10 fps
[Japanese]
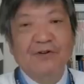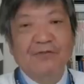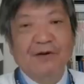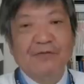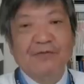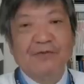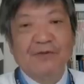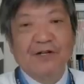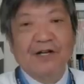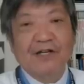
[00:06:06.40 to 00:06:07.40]
バブル
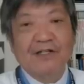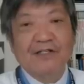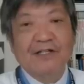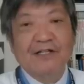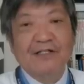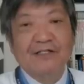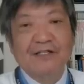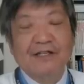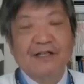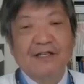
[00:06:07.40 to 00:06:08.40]
崩壊に対し
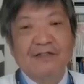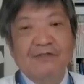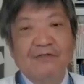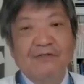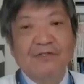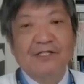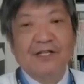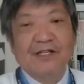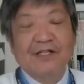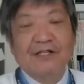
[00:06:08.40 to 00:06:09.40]
てどうし
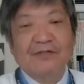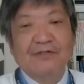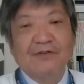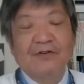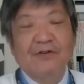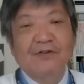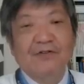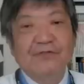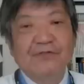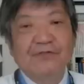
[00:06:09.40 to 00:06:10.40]
たらいいかと
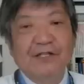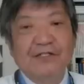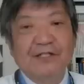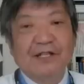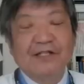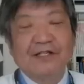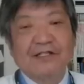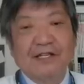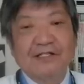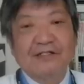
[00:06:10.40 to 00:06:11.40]
いうですね、何か
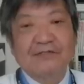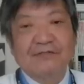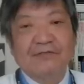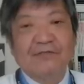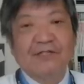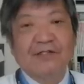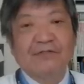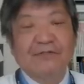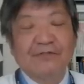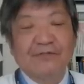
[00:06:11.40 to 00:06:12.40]
対策を講じてい
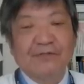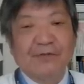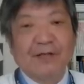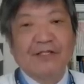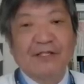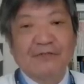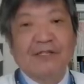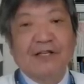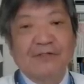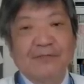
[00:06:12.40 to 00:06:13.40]
るということは全く
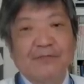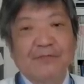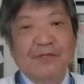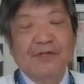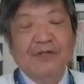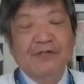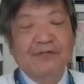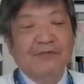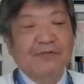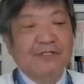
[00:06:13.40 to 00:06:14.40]
ないと。い
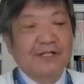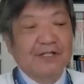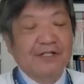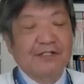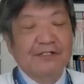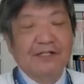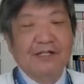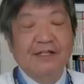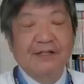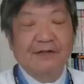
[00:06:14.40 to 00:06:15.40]
うご指摘ですね、
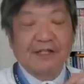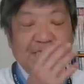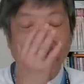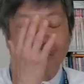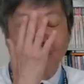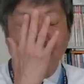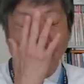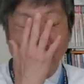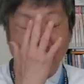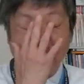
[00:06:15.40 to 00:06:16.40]
えー、私もそ
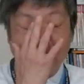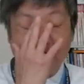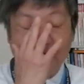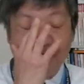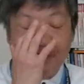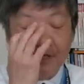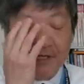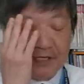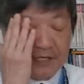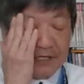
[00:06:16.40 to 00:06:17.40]
う思います。
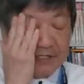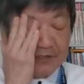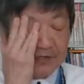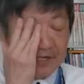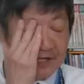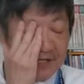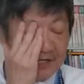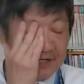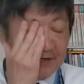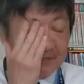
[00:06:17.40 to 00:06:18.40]
えー、それで、
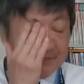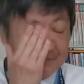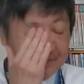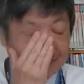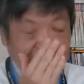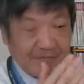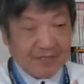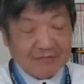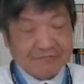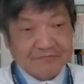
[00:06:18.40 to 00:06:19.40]

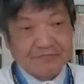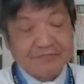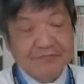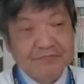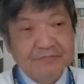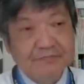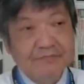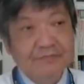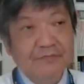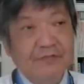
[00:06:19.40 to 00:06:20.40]

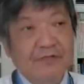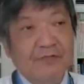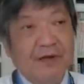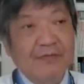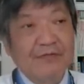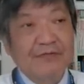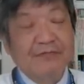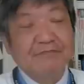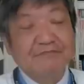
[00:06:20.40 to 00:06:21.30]
このバブル、